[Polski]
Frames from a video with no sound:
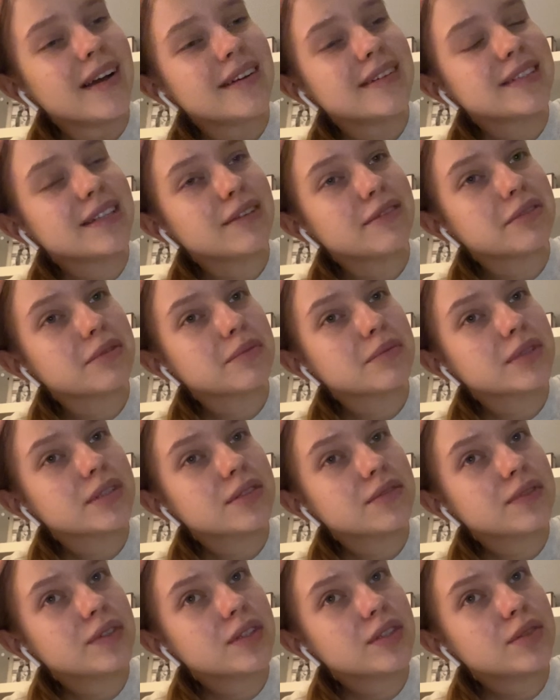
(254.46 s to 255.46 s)
Nie wiem,
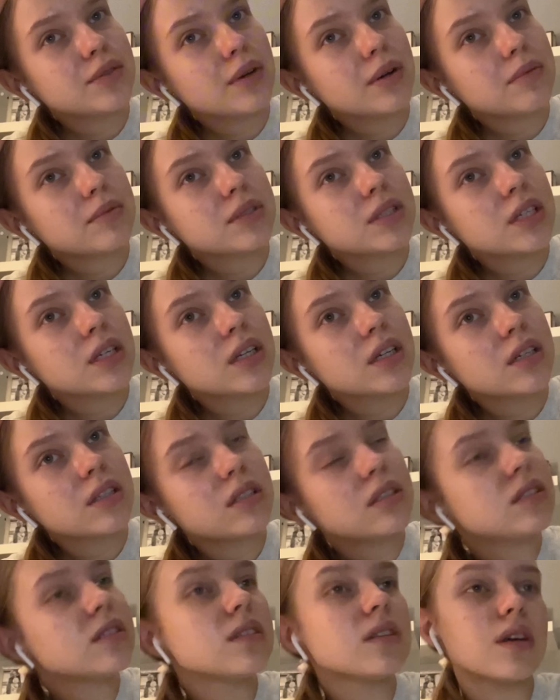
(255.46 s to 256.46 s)
stwierdziłam, że
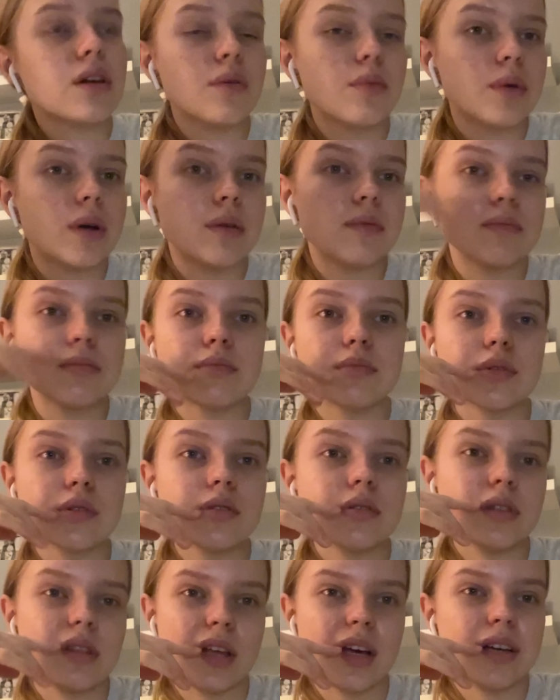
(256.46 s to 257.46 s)
nic nie robię, bo
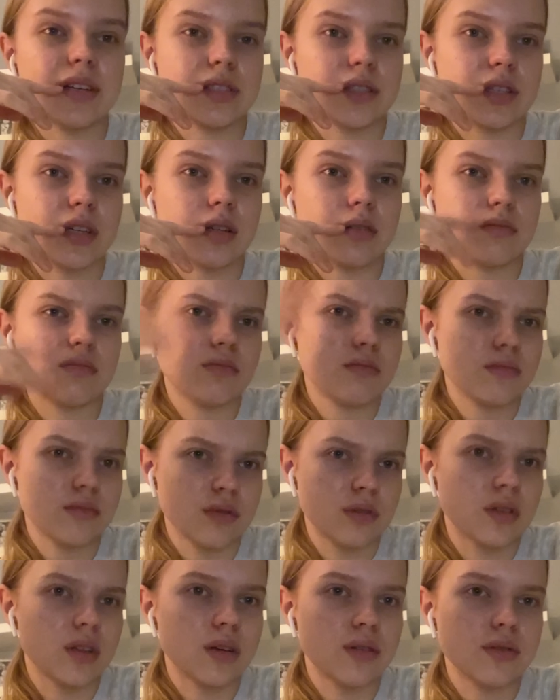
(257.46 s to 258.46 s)
to nie tak, że
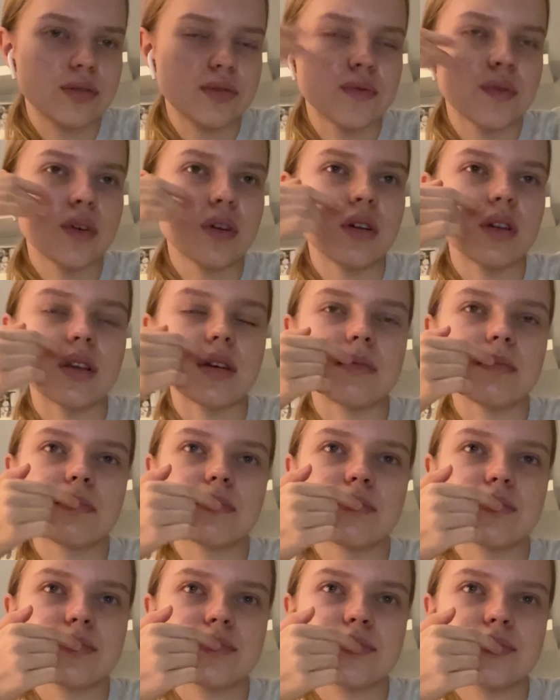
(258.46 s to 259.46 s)
od tego jest wolna.
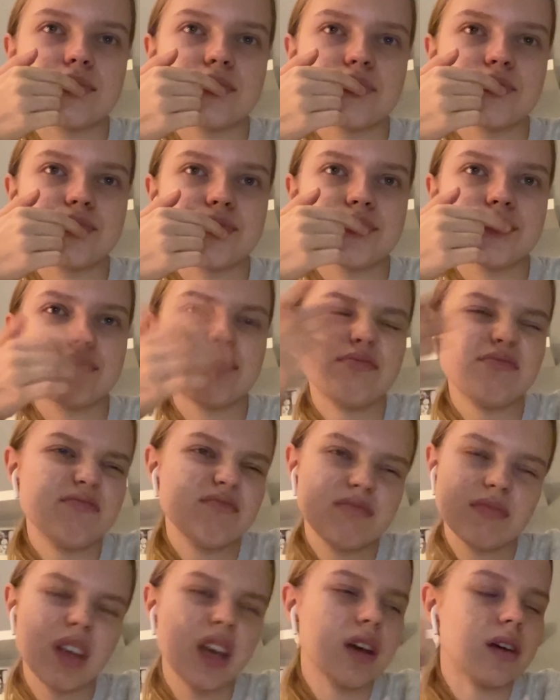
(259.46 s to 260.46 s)

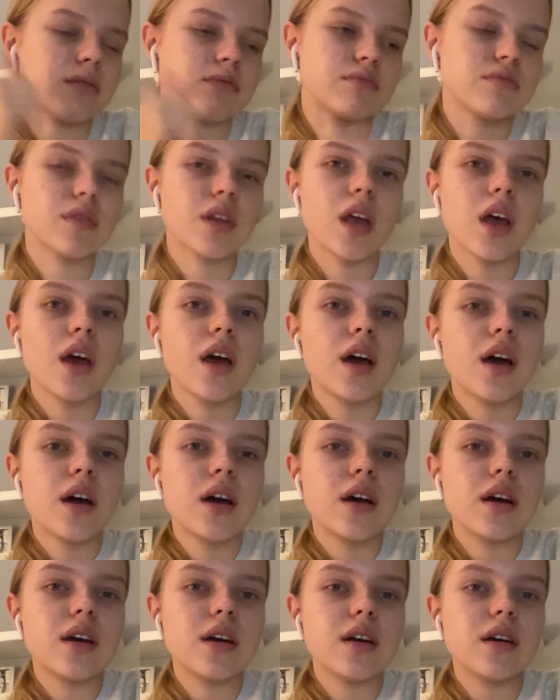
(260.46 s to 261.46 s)
Nie.
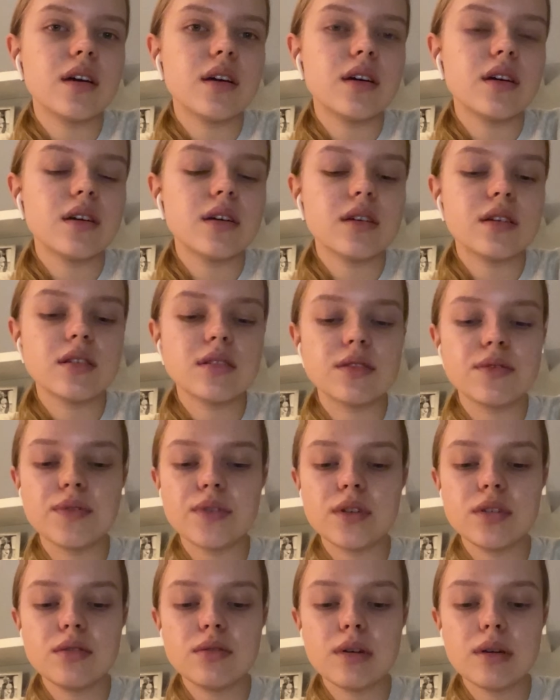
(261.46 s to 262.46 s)
E,
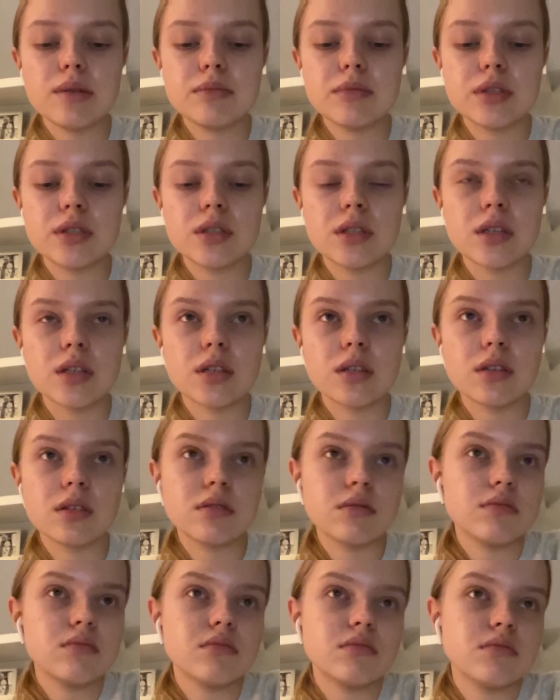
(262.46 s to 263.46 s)
stwierdziłam, że
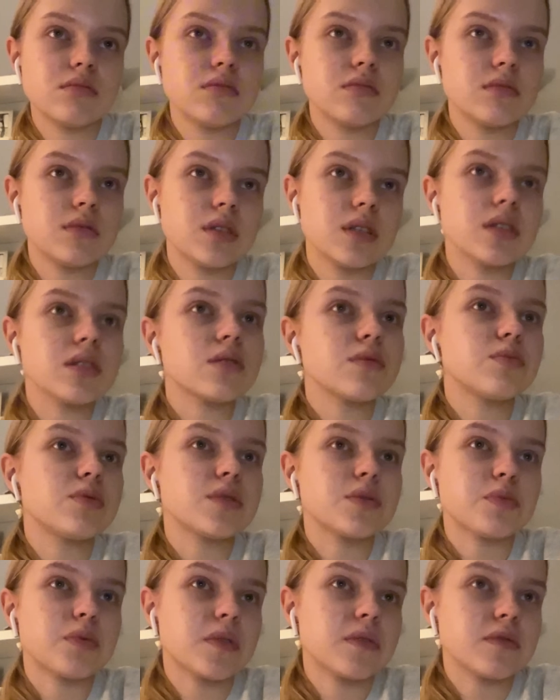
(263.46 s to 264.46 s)
ja sobie
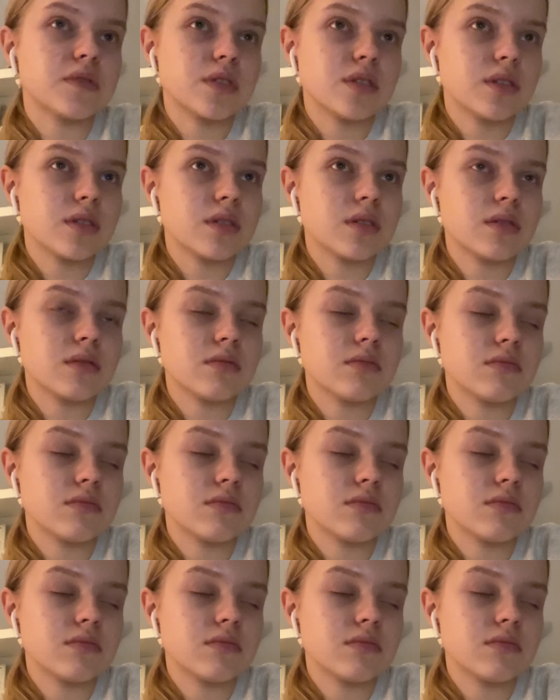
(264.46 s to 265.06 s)
sprawdzę...